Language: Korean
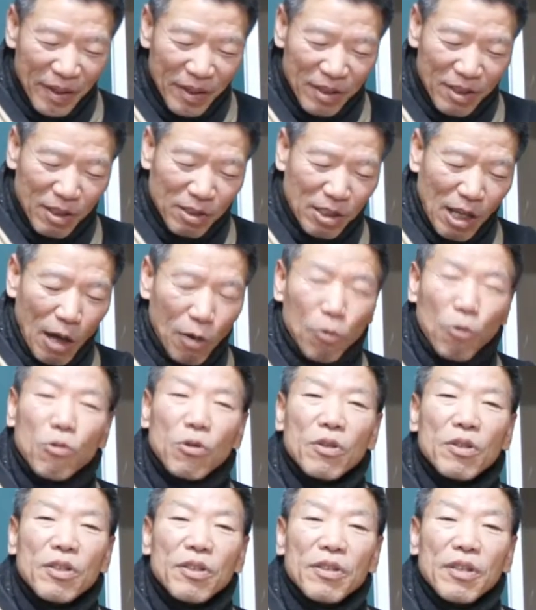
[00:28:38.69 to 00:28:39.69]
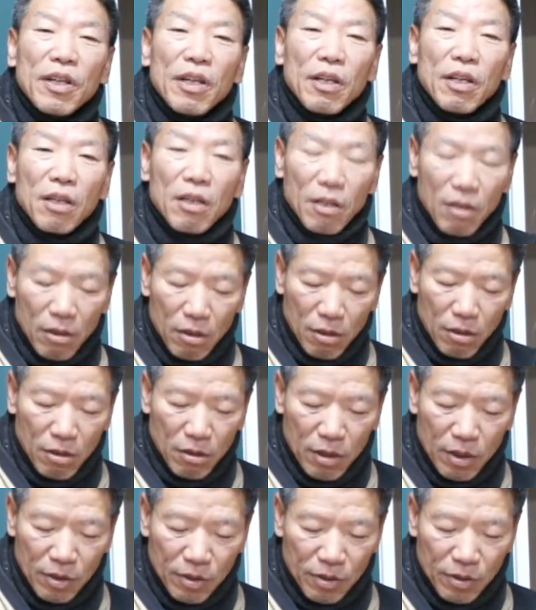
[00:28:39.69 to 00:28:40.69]
예, 자공은 그렇게
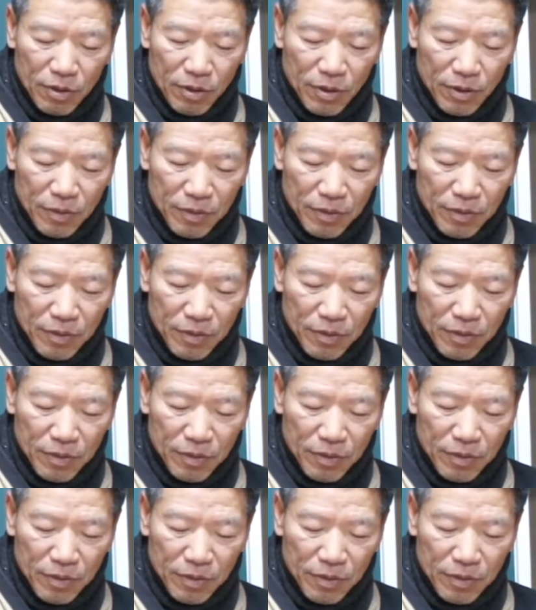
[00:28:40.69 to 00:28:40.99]
했어요.